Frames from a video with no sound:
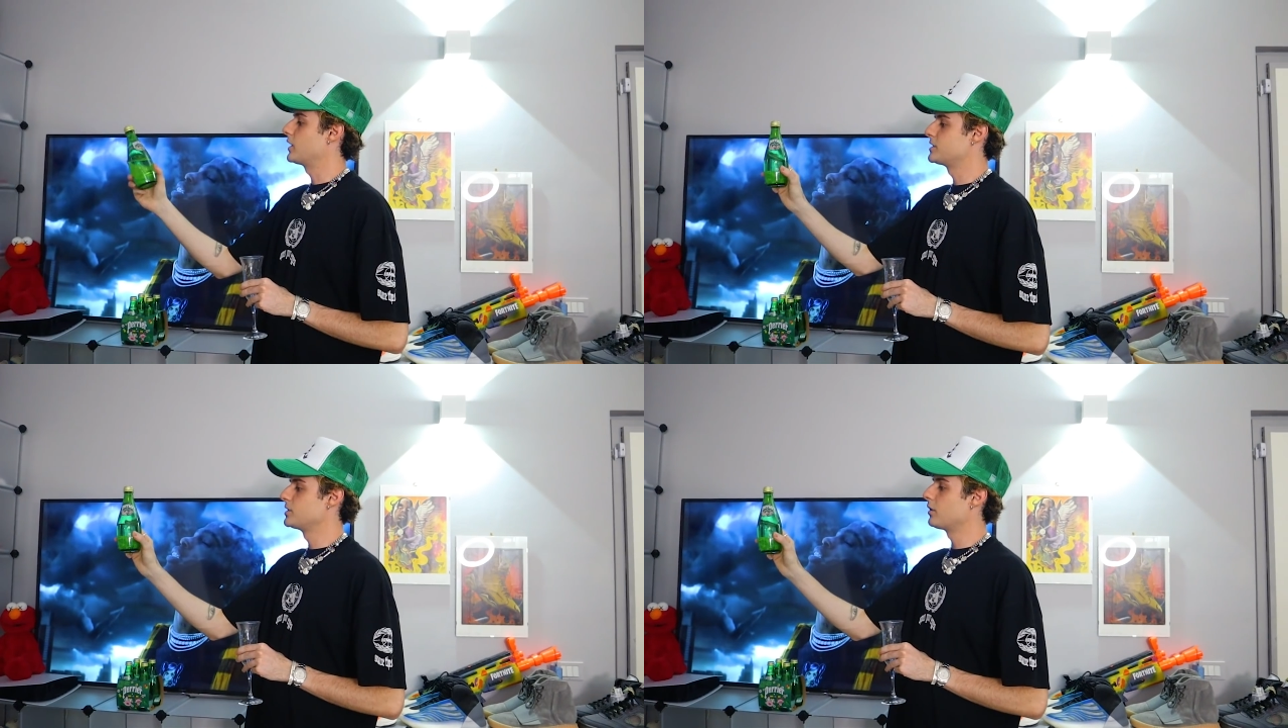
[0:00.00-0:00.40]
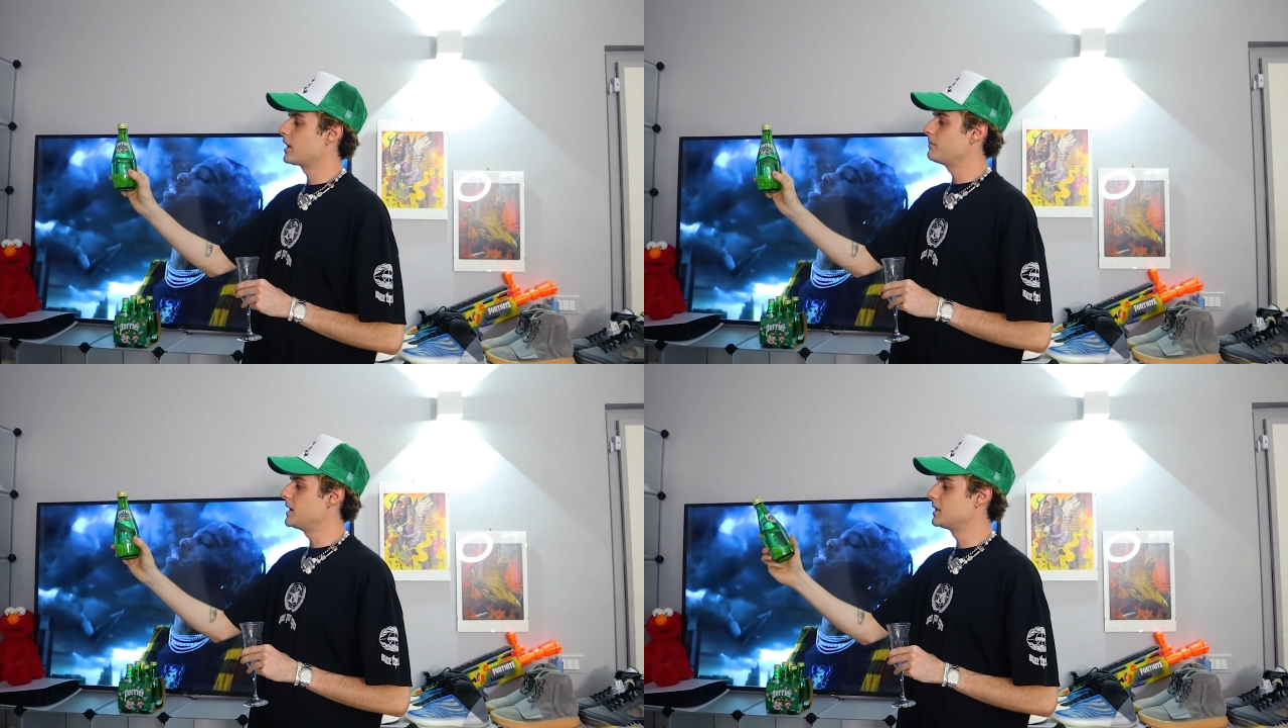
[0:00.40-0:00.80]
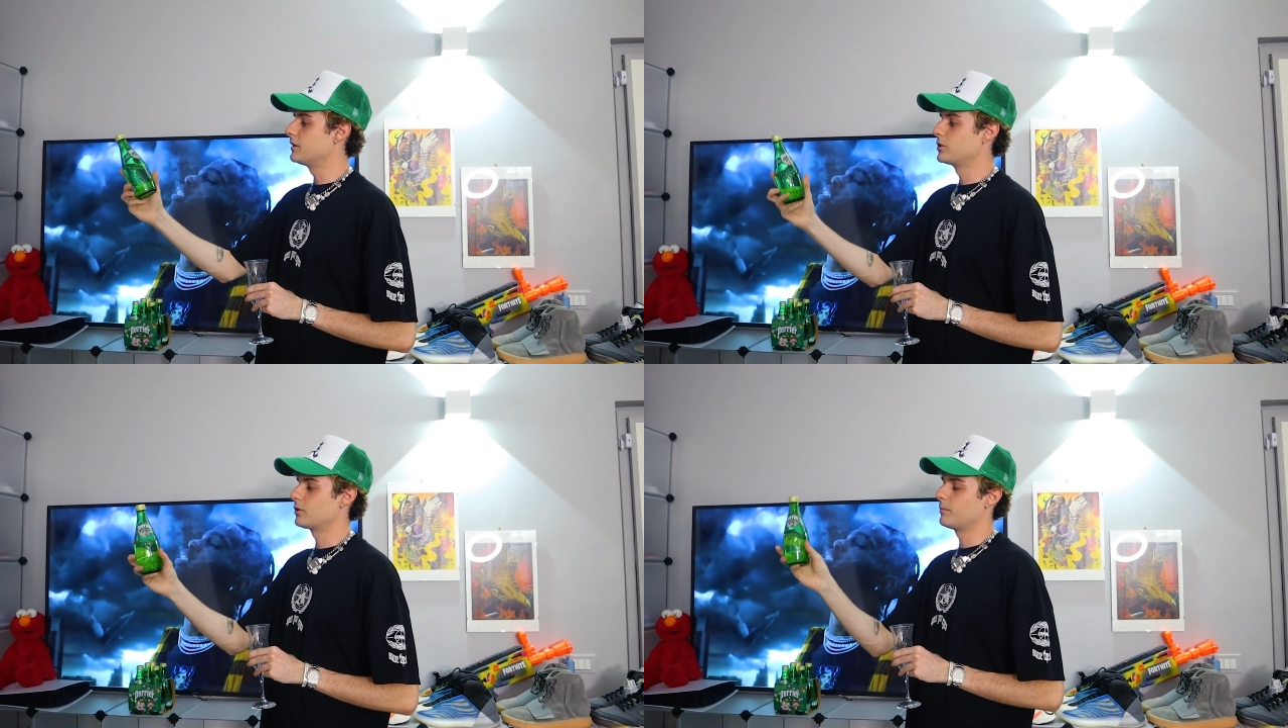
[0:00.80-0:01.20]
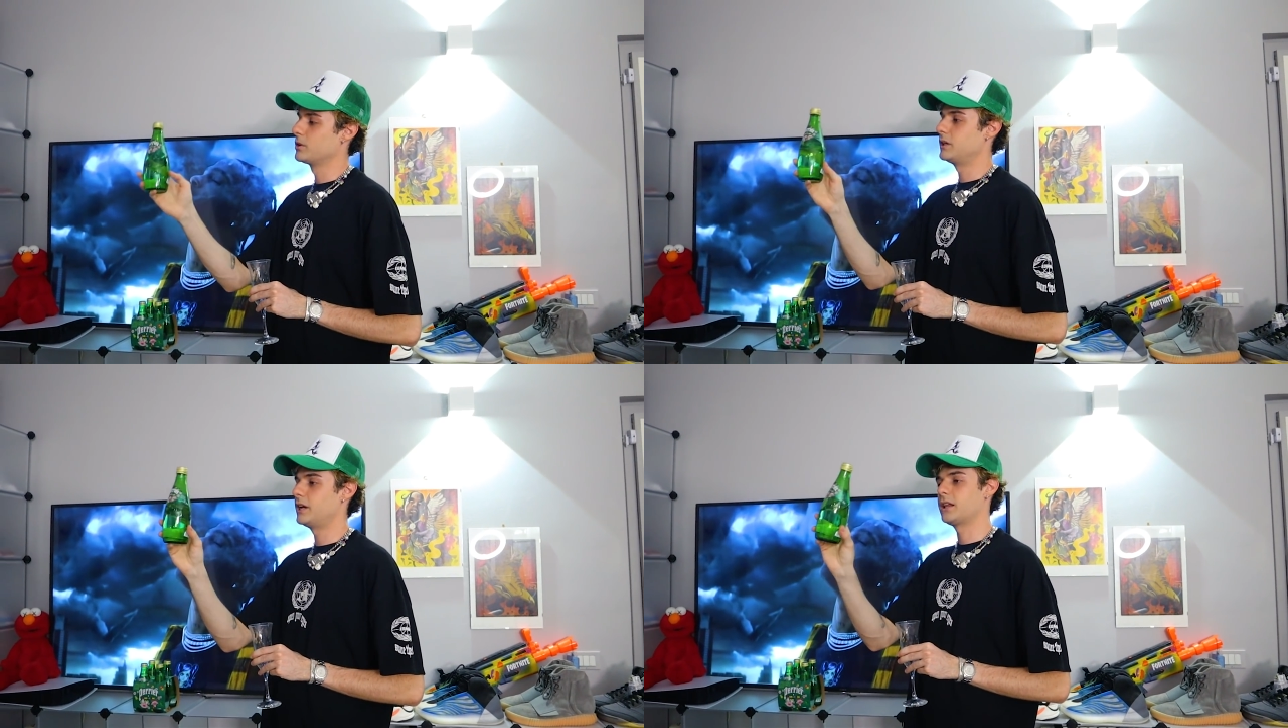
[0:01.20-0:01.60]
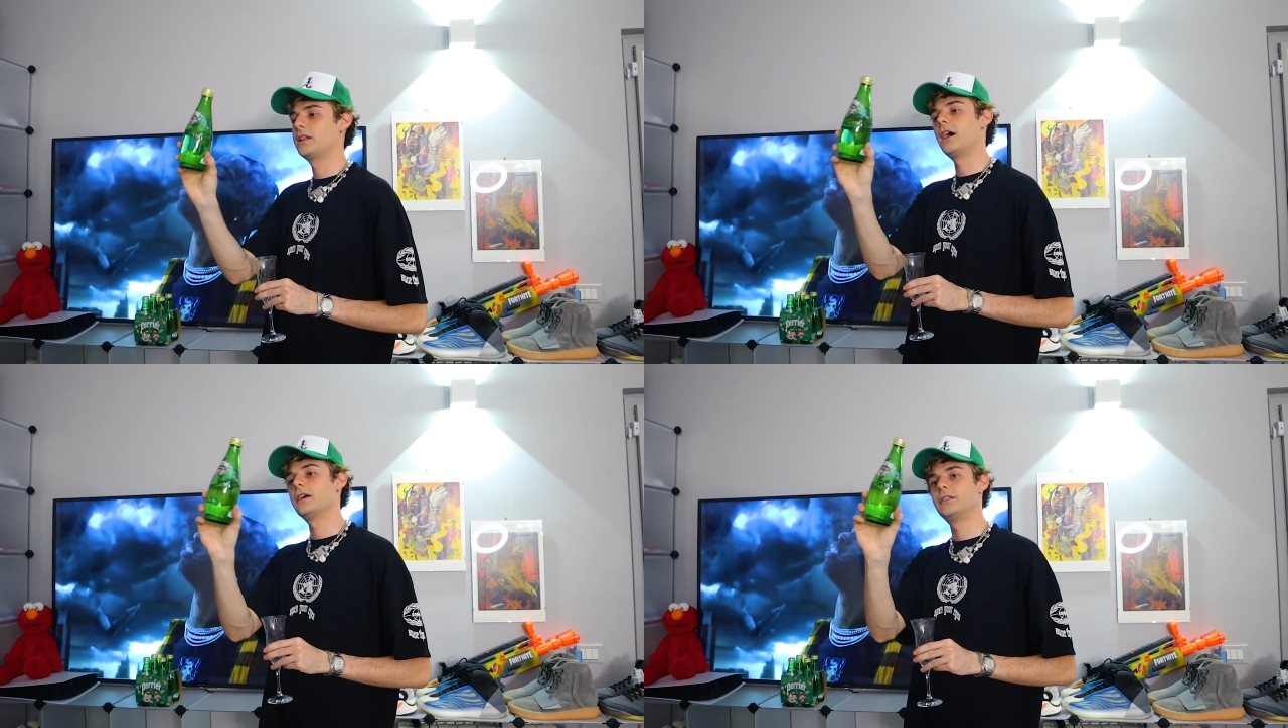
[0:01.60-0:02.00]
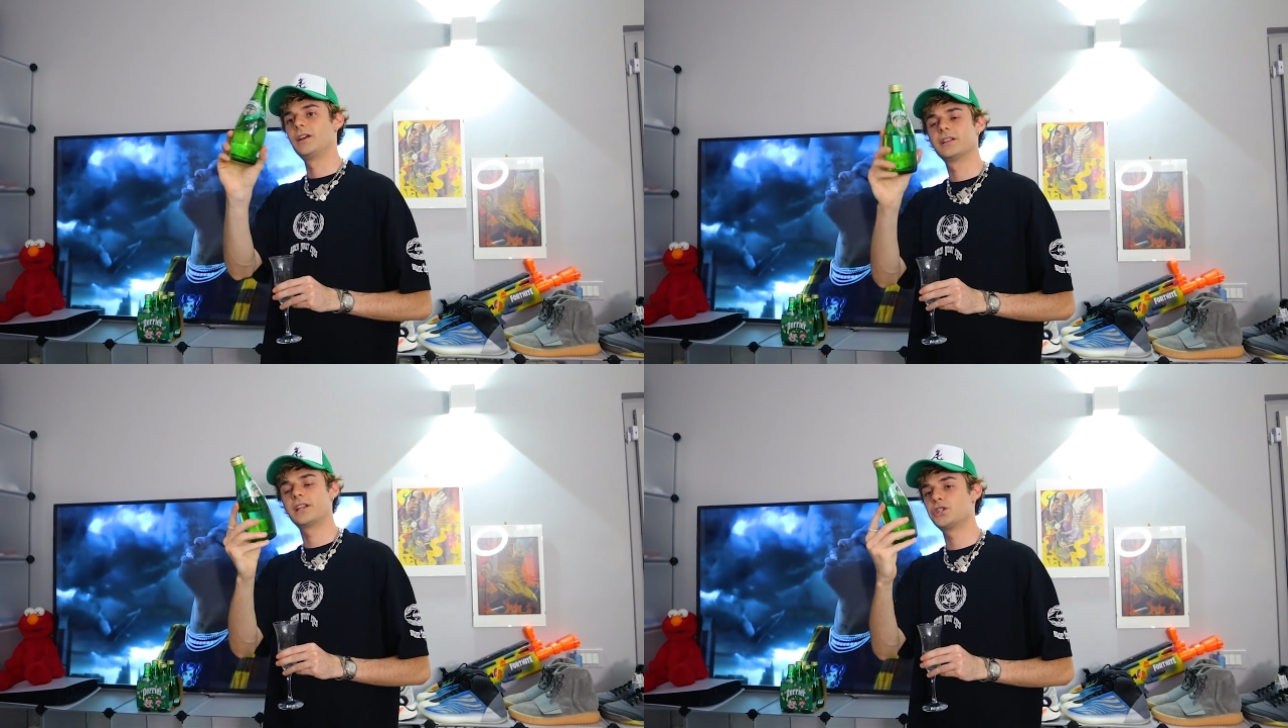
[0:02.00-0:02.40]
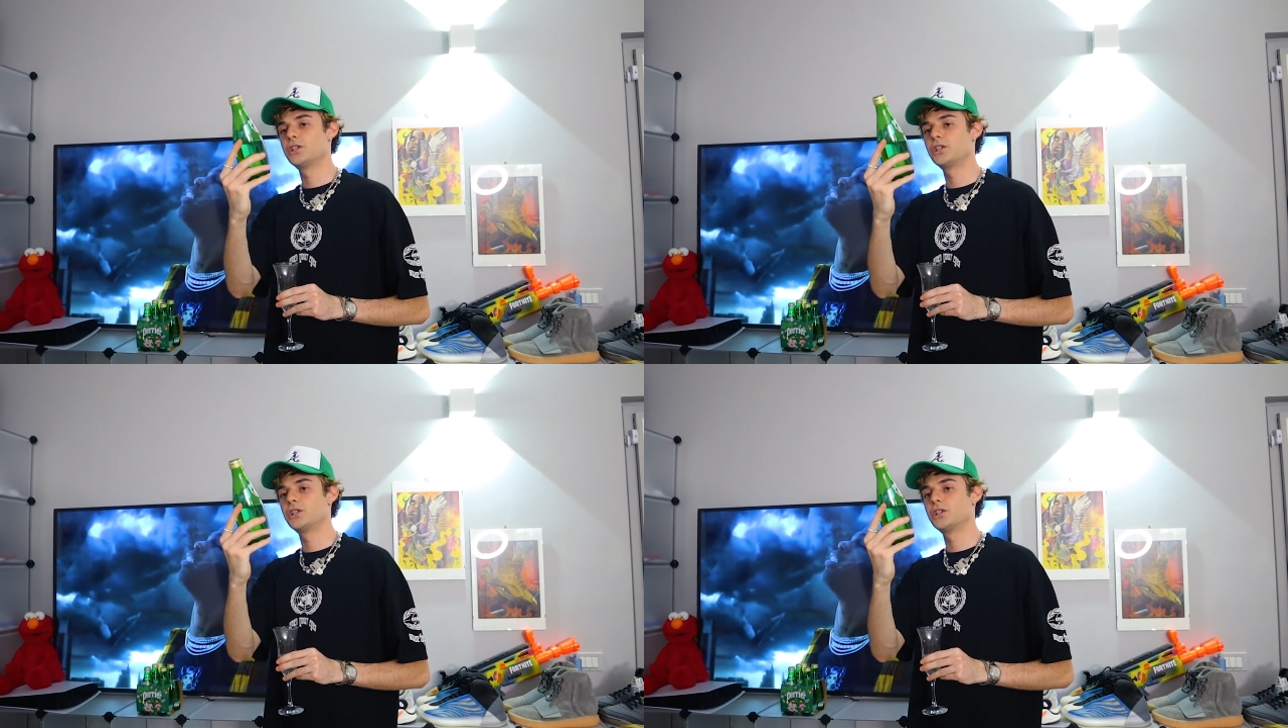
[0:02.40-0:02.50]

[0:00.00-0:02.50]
no anche singolarmente vendono la bottigliata da 33